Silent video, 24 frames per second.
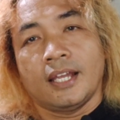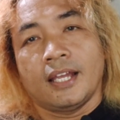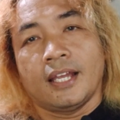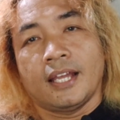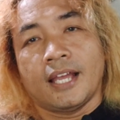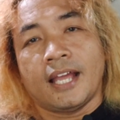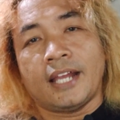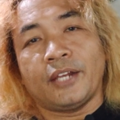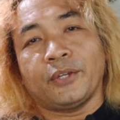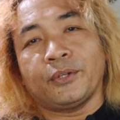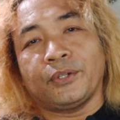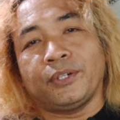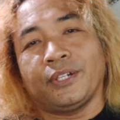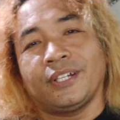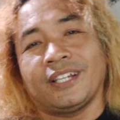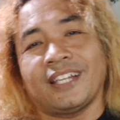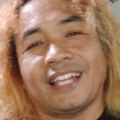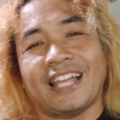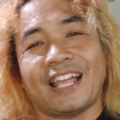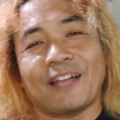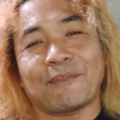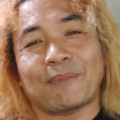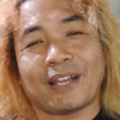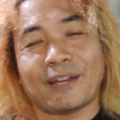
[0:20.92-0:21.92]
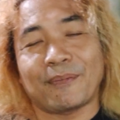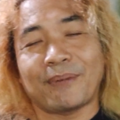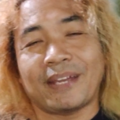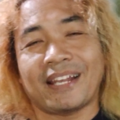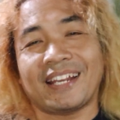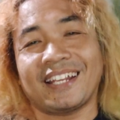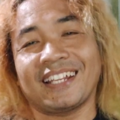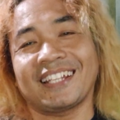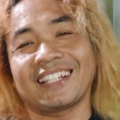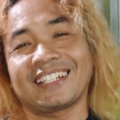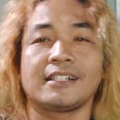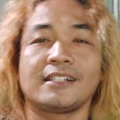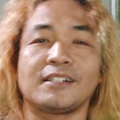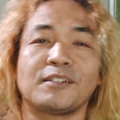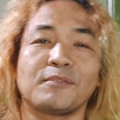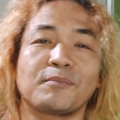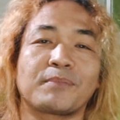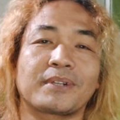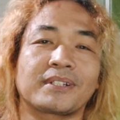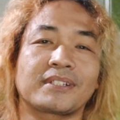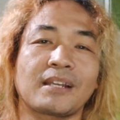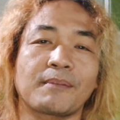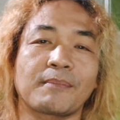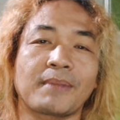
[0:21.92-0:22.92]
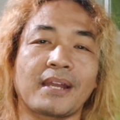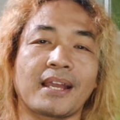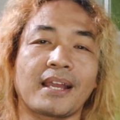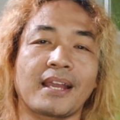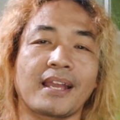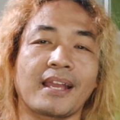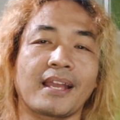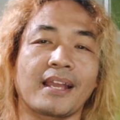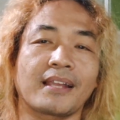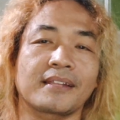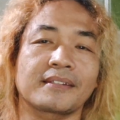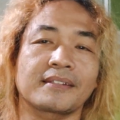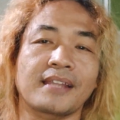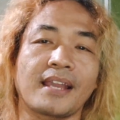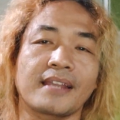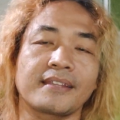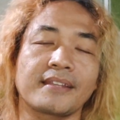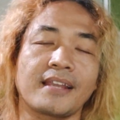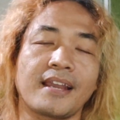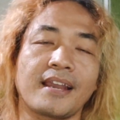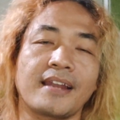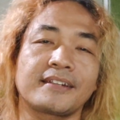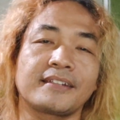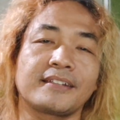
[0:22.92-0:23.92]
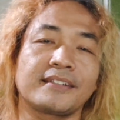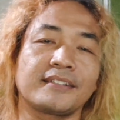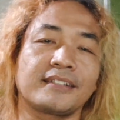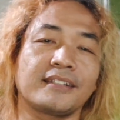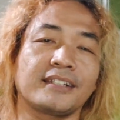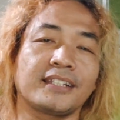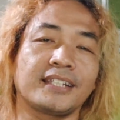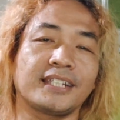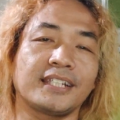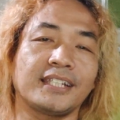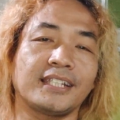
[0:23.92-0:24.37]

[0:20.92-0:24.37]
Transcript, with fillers: Halo, apa kabar? Bersama saya di sini,